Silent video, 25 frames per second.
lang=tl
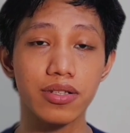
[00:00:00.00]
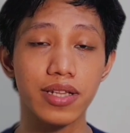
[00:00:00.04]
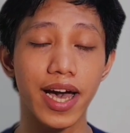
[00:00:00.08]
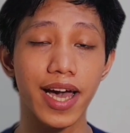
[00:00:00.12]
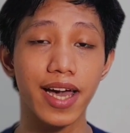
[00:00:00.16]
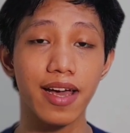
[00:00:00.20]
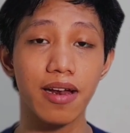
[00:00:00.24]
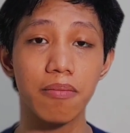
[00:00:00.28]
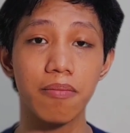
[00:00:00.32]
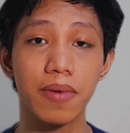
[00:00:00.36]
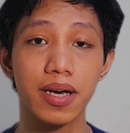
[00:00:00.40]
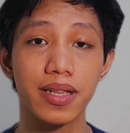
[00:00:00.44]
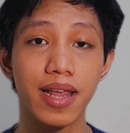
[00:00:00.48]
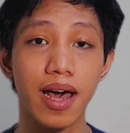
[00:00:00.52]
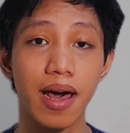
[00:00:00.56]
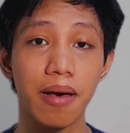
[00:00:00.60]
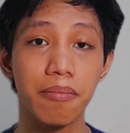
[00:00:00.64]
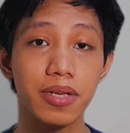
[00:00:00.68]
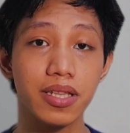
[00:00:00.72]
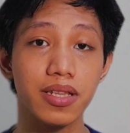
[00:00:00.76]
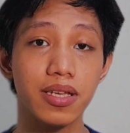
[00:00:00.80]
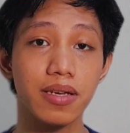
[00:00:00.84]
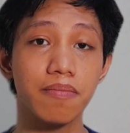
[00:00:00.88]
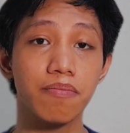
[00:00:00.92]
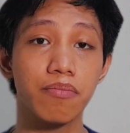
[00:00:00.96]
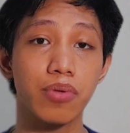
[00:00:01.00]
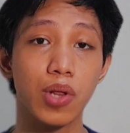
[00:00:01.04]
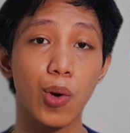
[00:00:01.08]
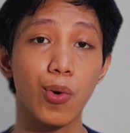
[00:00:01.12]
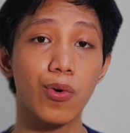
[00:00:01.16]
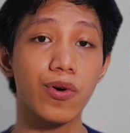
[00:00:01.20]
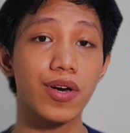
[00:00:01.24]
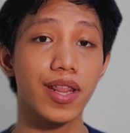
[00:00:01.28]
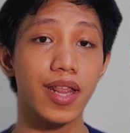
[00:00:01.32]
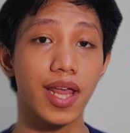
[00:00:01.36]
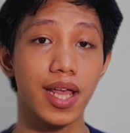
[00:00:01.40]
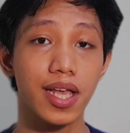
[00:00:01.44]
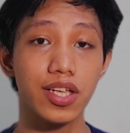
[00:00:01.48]
dahil madami ding
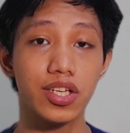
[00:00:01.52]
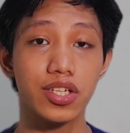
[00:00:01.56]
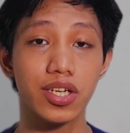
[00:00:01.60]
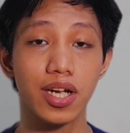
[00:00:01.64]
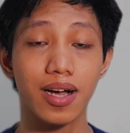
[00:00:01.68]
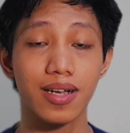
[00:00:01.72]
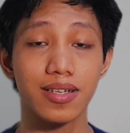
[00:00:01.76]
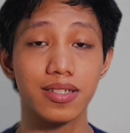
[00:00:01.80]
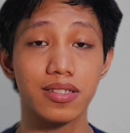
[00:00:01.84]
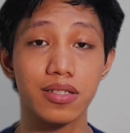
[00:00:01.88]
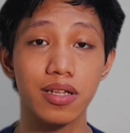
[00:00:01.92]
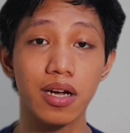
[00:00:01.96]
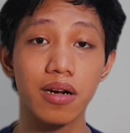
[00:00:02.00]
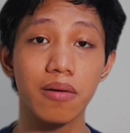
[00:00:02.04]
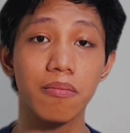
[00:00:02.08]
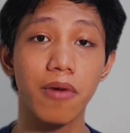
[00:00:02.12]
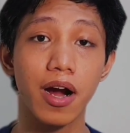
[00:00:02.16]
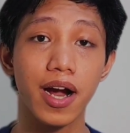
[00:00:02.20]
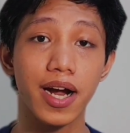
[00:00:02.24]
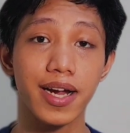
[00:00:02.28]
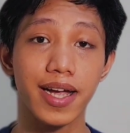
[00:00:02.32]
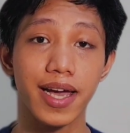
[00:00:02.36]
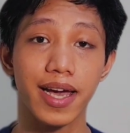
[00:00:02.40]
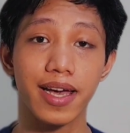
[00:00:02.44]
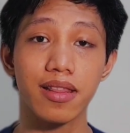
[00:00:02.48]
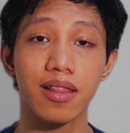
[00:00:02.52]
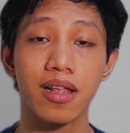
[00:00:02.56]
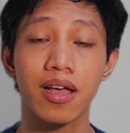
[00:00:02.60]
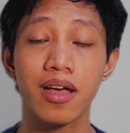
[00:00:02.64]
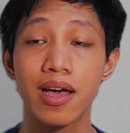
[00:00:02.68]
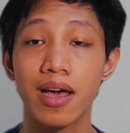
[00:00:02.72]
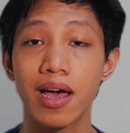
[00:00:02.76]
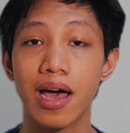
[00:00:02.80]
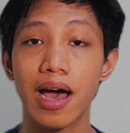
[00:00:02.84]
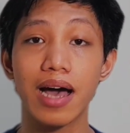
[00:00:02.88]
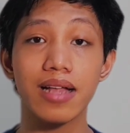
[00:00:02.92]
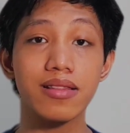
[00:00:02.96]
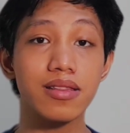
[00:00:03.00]
brokerage ang stock market
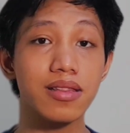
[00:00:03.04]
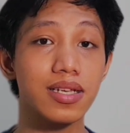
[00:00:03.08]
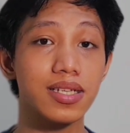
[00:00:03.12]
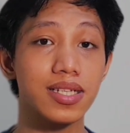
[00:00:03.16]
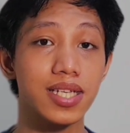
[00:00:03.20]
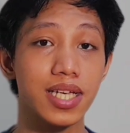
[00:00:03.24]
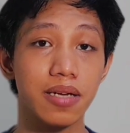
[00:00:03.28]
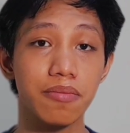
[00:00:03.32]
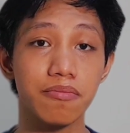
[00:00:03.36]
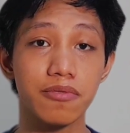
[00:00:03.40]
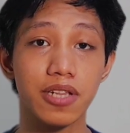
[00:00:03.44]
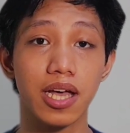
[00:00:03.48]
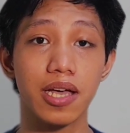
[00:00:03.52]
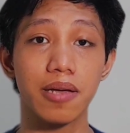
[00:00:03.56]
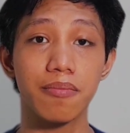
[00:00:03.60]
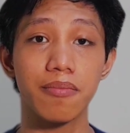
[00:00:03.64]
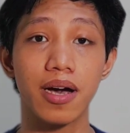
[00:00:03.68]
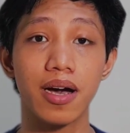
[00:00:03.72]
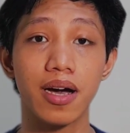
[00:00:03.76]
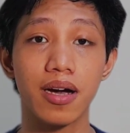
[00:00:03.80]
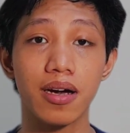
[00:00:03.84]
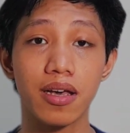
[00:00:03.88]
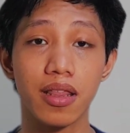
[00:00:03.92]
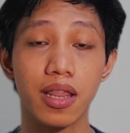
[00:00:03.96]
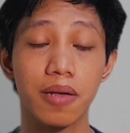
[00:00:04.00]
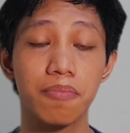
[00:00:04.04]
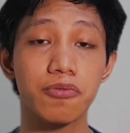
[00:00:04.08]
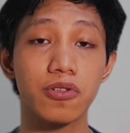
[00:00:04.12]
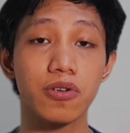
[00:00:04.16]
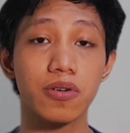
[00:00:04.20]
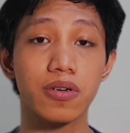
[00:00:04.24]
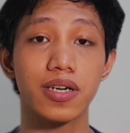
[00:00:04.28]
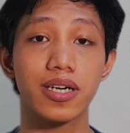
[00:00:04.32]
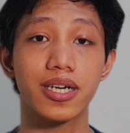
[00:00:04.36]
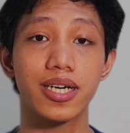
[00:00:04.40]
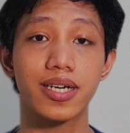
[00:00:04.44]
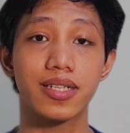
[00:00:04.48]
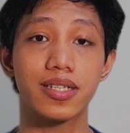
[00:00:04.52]
at the same time, ang
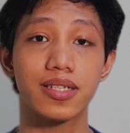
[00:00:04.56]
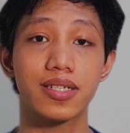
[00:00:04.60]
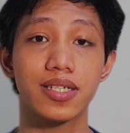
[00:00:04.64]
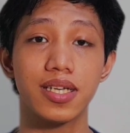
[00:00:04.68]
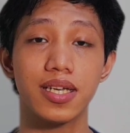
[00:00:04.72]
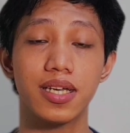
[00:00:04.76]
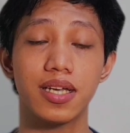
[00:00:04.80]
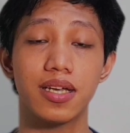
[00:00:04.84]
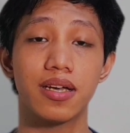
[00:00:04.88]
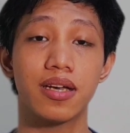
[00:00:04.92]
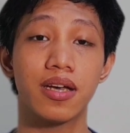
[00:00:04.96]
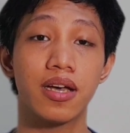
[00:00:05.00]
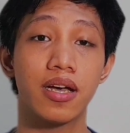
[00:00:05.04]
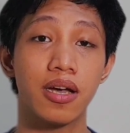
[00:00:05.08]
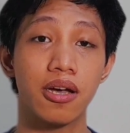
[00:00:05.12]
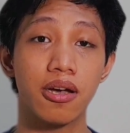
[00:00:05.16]
cryptocurrency.